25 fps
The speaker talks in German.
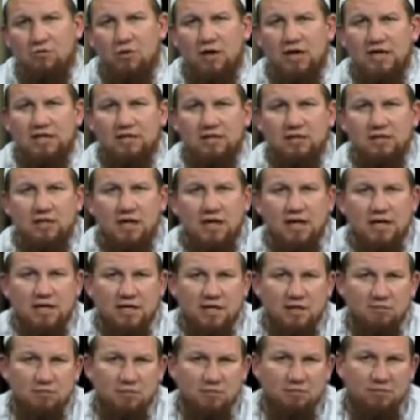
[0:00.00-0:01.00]
wa innal
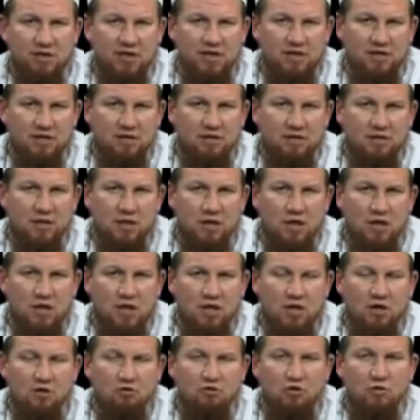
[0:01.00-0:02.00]
haram bayin
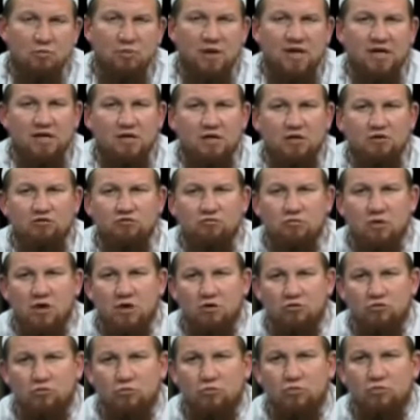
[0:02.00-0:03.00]
wa
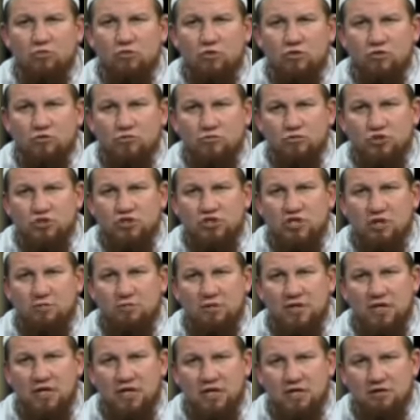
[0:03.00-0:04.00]
bainahuma umurun
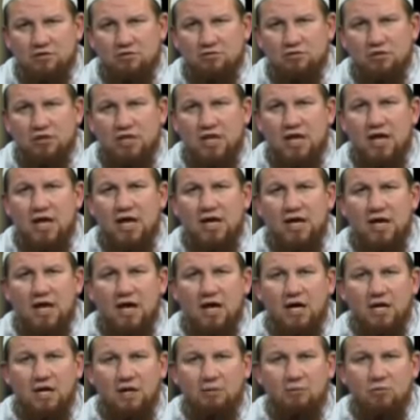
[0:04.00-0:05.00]
mushtabihatun la
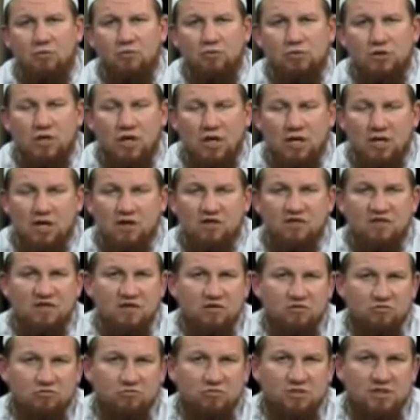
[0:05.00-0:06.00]
ya'lamuhuna
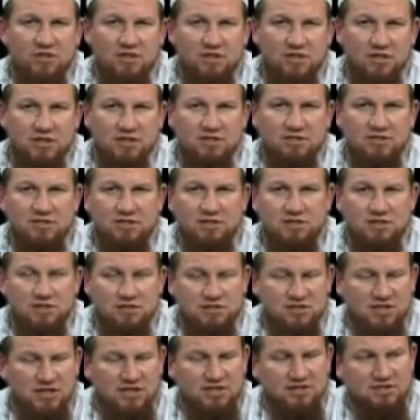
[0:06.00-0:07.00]
kathirun minan nas.
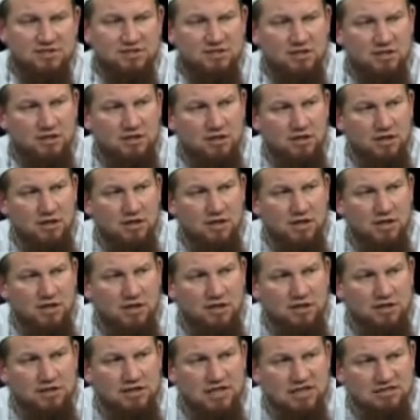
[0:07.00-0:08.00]
Das heißt,
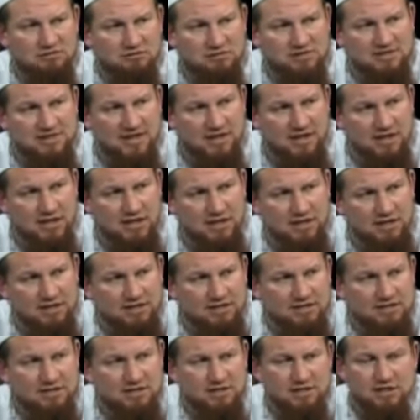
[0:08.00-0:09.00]
das was halal
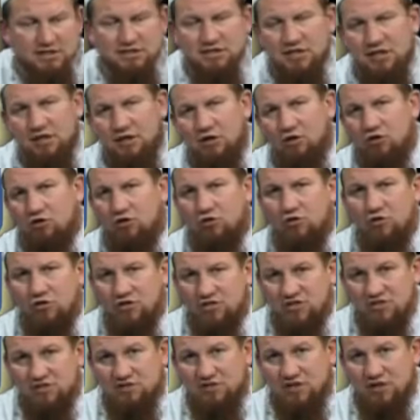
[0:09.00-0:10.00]
ist, ist erlaubt,
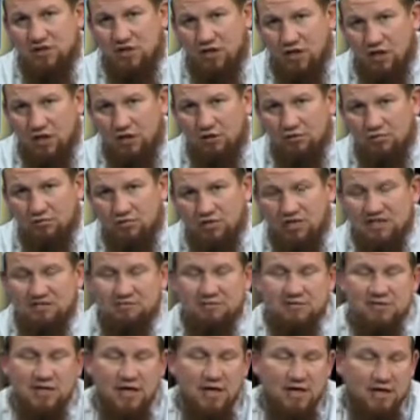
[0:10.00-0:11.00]
ist klar und
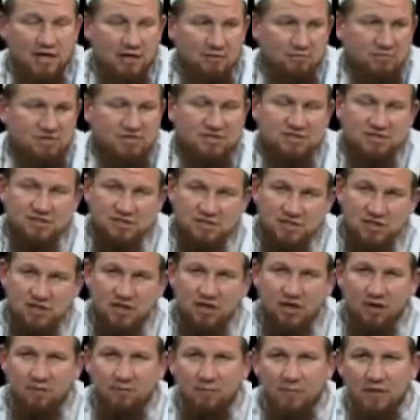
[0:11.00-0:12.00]
das was haram ist, ist
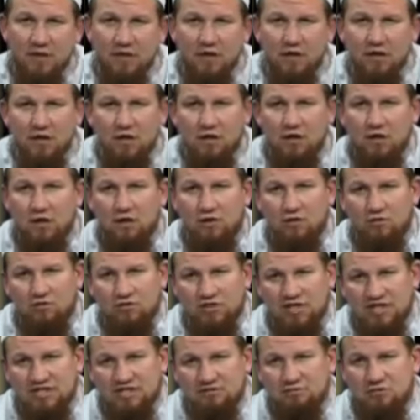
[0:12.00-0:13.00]
klar.
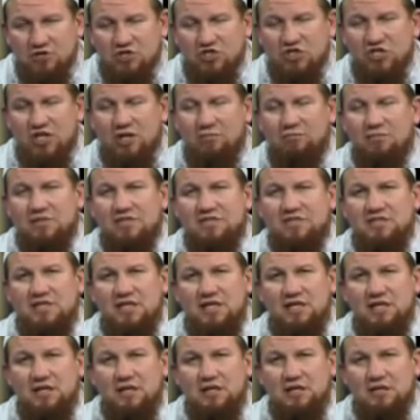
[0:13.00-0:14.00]
Und dazwischen gibt es
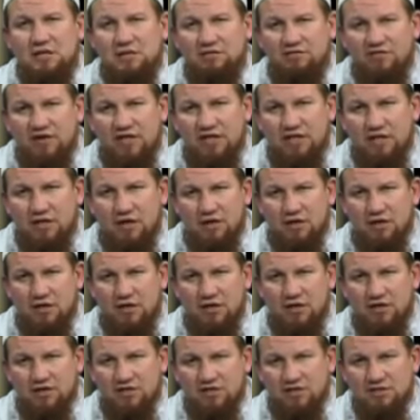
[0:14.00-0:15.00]
Dinge, die weniger
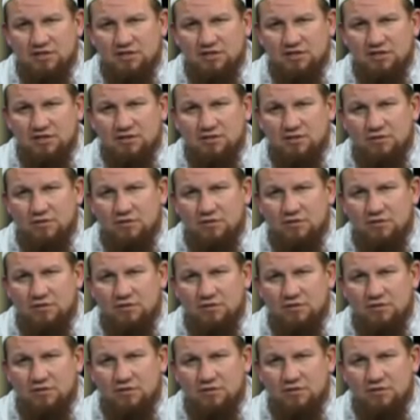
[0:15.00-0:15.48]
klar sind.